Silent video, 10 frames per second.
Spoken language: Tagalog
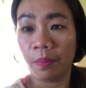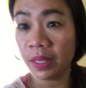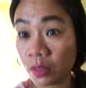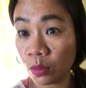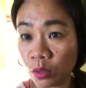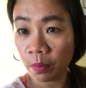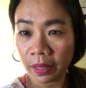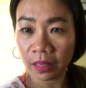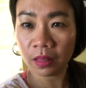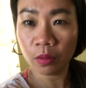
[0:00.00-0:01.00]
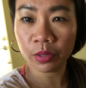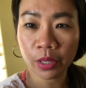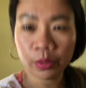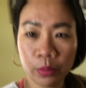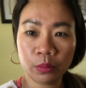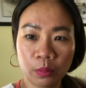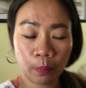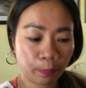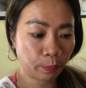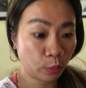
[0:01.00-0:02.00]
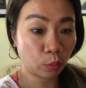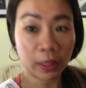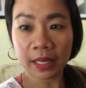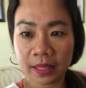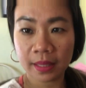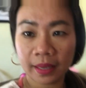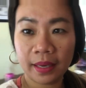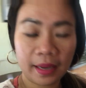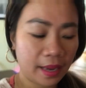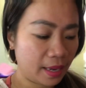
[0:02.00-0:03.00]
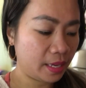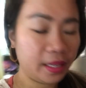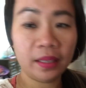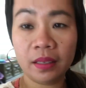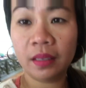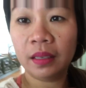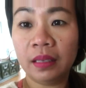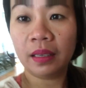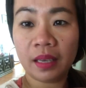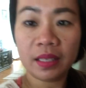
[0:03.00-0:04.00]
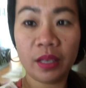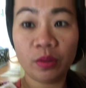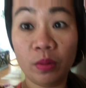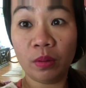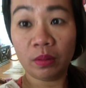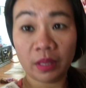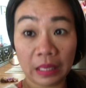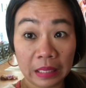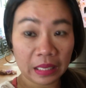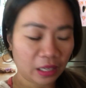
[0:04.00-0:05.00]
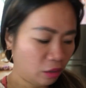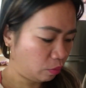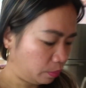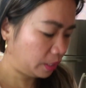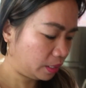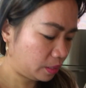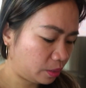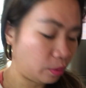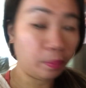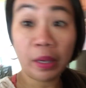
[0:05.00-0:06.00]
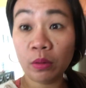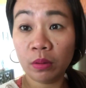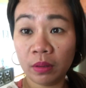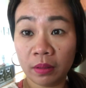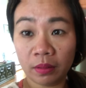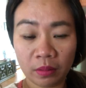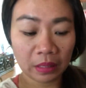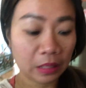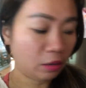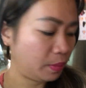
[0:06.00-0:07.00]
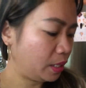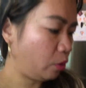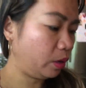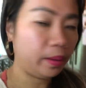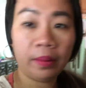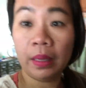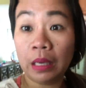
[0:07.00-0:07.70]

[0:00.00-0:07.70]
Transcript: Mas gusto pa rin daw niya yung prutas na kinakain kesa yung iniinom niya. So, pero iinumin daw na.